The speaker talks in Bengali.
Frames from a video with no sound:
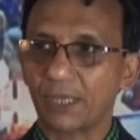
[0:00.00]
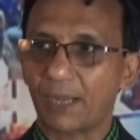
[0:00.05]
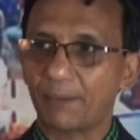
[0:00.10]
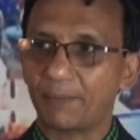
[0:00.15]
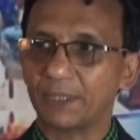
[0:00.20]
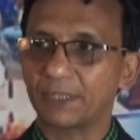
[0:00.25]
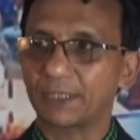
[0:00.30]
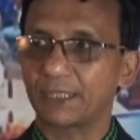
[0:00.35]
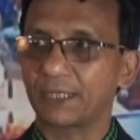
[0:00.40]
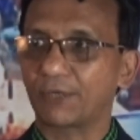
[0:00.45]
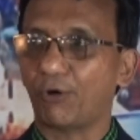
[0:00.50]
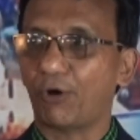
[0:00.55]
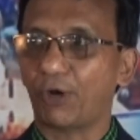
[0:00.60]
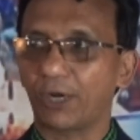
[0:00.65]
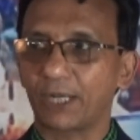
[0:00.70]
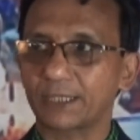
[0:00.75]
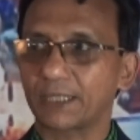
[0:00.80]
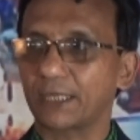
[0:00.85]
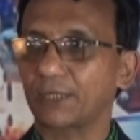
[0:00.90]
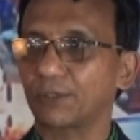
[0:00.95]
সামাজিক
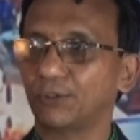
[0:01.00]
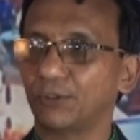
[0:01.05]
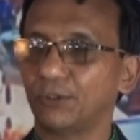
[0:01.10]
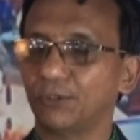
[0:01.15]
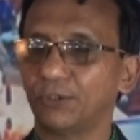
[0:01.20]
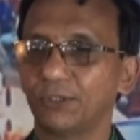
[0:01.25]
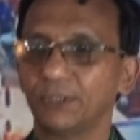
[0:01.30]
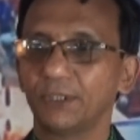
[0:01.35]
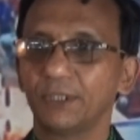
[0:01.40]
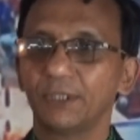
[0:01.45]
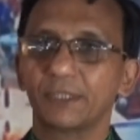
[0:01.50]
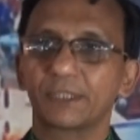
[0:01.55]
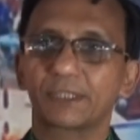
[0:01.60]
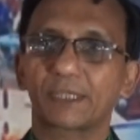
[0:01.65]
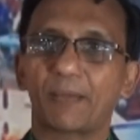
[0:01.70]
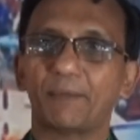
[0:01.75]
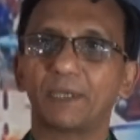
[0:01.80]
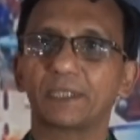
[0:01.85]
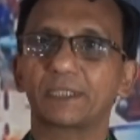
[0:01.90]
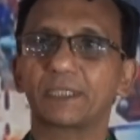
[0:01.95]
অনাচারগুলো
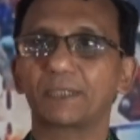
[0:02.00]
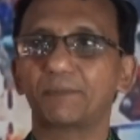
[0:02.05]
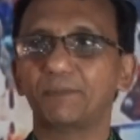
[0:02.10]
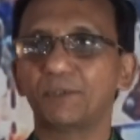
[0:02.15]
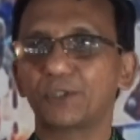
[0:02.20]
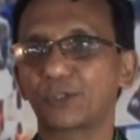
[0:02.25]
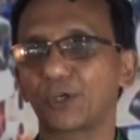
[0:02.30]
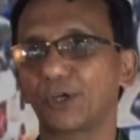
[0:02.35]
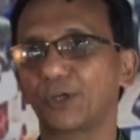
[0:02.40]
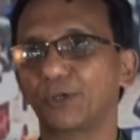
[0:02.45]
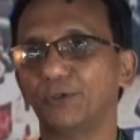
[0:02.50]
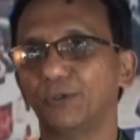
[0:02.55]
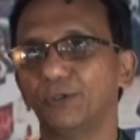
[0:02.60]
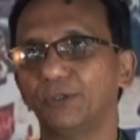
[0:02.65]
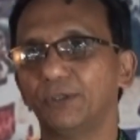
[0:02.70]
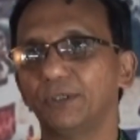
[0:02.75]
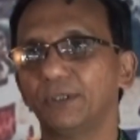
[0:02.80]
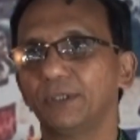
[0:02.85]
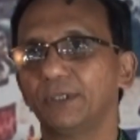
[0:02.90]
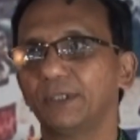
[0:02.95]
সামাজিক বিষয়গুলো
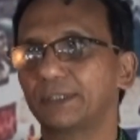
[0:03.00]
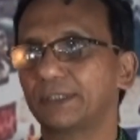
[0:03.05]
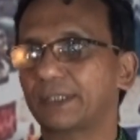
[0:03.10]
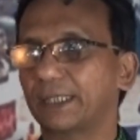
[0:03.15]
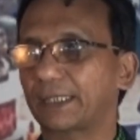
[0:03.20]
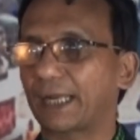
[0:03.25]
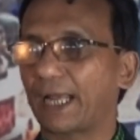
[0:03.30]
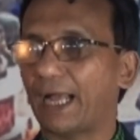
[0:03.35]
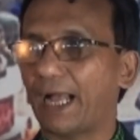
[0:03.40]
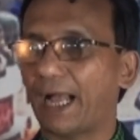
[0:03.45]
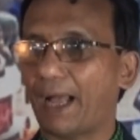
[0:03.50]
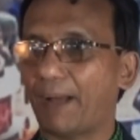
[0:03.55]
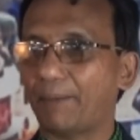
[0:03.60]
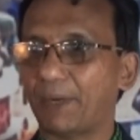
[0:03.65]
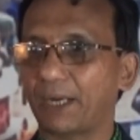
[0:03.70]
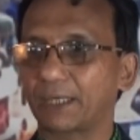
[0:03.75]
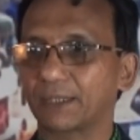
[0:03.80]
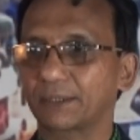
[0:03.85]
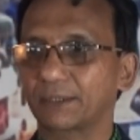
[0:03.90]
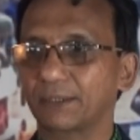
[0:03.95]
যেটা
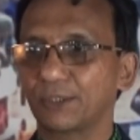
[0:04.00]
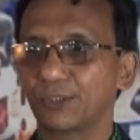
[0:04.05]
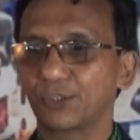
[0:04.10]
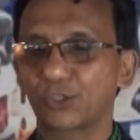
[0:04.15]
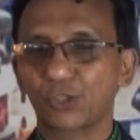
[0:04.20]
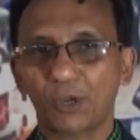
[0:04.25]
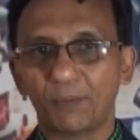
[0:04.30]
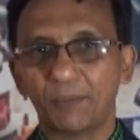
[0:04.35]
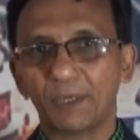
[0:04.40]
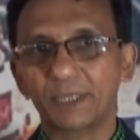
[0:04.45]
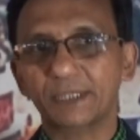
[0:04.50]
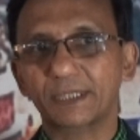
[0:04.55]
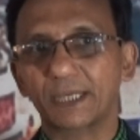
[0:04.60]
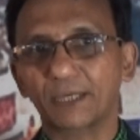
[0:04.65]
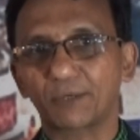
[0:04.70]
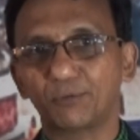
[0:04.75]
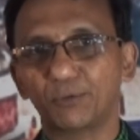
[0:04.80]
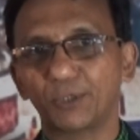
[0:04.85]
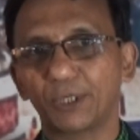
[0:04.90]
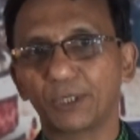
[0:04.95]
আমার সমাজকে
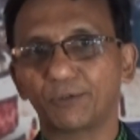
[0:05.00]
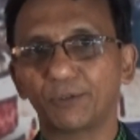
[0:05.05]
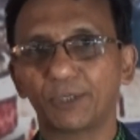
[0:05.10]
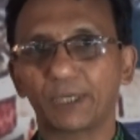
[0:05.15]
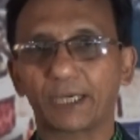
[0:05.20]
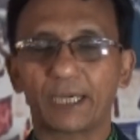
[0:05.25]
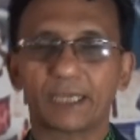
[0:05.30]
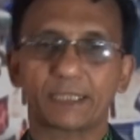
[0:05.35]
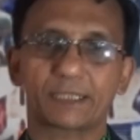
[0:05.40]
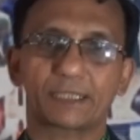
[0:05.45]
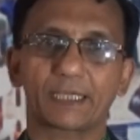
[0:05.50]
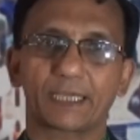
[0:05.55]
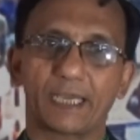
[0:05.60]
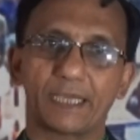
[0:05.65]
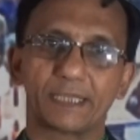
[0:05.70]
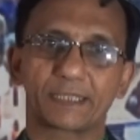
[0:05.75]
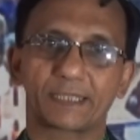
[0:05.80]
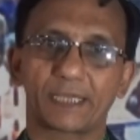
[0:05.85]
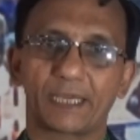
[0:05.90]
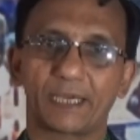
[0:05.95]
কুড়ে কুড়ে খাচ্ছে
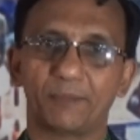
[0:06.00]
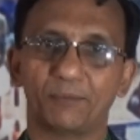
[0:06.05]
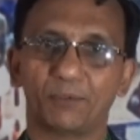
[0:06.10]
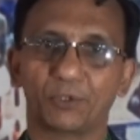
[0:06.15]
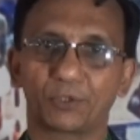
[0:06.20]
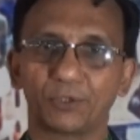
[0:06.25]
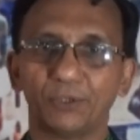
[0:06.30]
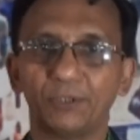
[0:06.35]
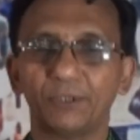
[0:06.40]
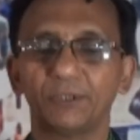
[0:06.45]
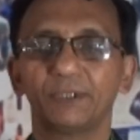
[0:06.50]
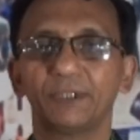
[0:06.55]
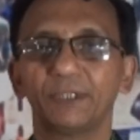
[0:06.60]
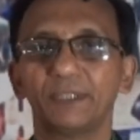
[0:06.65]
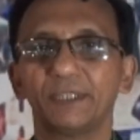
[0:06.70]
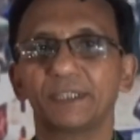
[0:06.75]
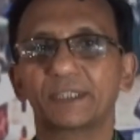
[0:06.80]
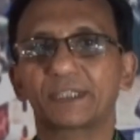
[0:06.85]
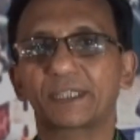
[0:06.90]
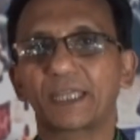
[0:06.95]
ক্যান্সারের মতো
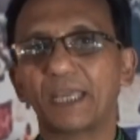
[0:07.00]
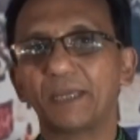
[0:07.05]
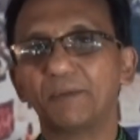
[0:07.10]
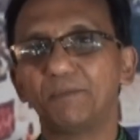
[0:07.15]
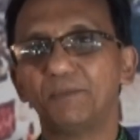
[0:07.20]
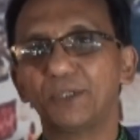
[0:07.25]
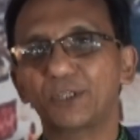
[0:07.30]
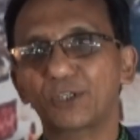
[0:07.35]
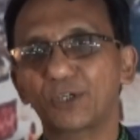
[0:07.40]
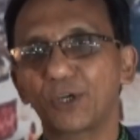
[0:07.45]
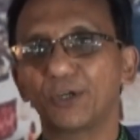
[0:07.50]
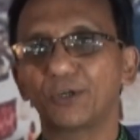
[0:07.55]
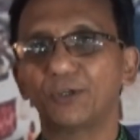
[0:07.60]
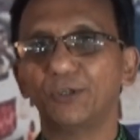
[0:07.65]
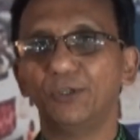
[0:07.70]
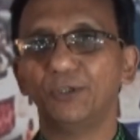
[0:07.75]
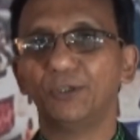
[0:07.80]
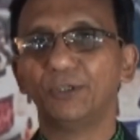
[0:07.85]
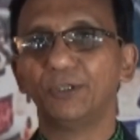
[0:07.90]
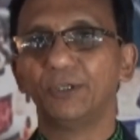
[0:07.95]
সেই
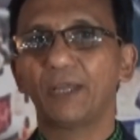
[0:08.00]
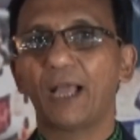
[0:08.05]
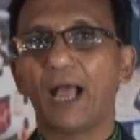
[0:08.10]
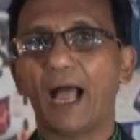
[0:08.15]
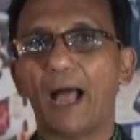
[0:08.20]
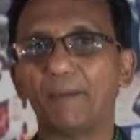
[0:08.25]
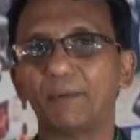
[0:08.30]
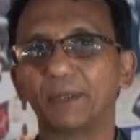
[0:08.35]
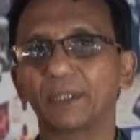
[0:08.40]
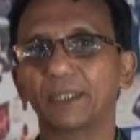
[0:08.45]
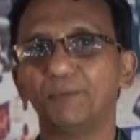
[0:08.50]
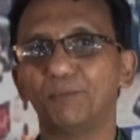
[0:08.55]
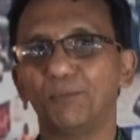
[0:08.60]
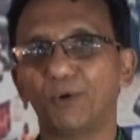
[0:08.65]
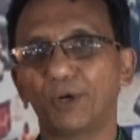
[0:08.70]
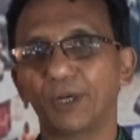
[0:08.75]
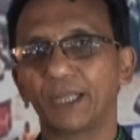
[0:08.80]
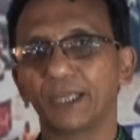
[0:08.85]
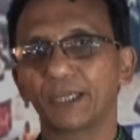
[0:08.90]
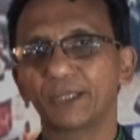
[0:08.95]
বিষয়গুলো আমাদের
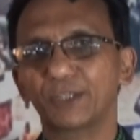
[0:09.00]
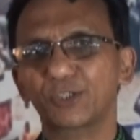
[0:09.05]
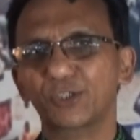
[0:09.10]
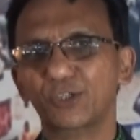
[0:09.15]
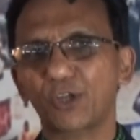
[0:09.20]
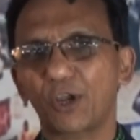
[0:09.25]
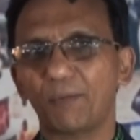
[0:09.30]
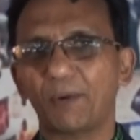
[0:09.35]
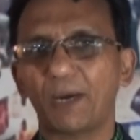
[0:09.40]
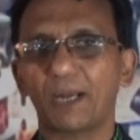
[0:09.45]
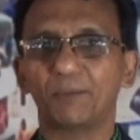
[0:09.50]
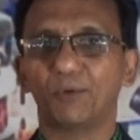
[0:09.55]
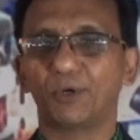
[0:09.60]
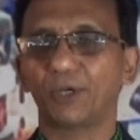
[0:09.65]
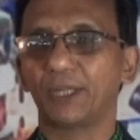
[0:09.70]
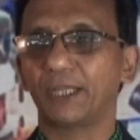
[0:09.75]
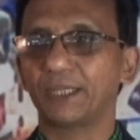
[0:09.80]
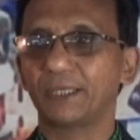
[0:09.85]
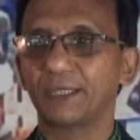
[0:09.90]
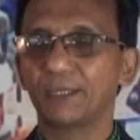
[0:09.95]
মনে সবার
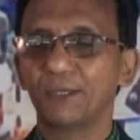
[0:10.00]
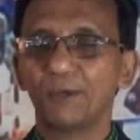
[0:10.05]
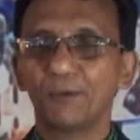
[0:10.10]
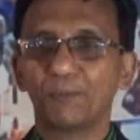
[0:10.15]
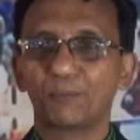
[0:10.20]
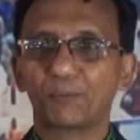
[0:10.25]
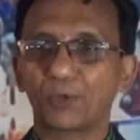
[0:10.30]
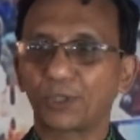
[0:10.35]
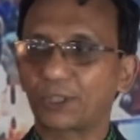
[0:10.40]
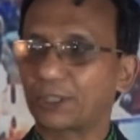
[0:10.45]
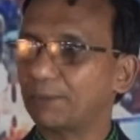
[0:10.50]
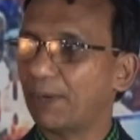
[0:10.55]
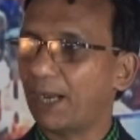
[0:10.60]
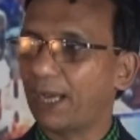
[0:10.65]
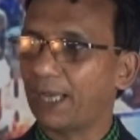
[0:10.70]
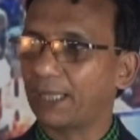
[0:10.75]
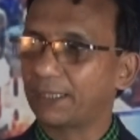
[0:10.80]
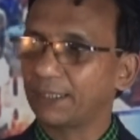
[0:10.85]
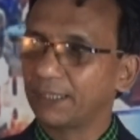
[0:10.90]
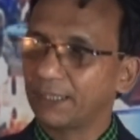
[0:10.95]
মনেই
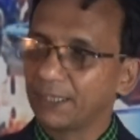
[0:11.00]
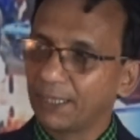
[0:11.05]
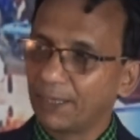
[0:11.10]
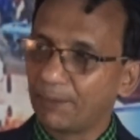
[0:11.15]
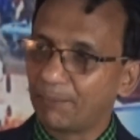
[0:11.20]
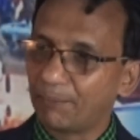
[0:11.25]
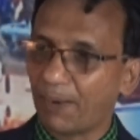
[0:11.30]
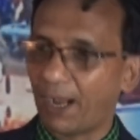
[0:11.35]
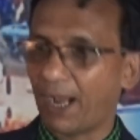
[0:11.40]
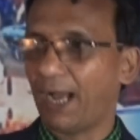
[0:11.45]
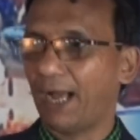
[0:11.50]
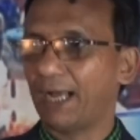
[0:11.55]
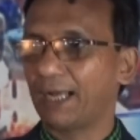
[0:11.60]
প্রতিবাদ বা